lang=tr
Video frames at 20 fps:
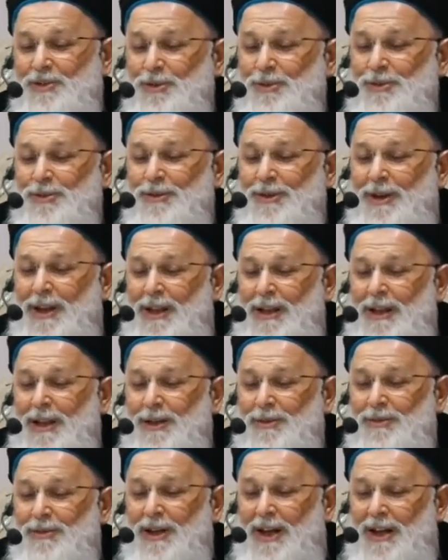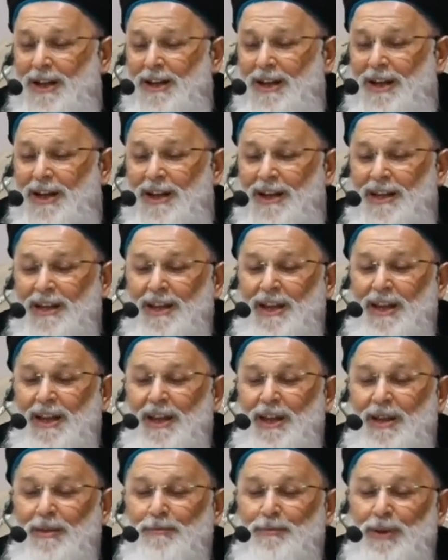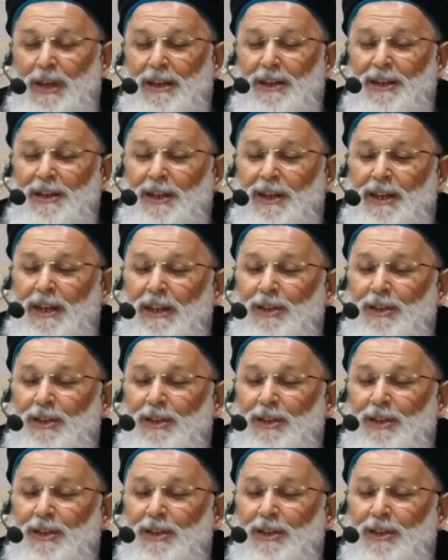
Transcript: Çünkü Allahu Teala beni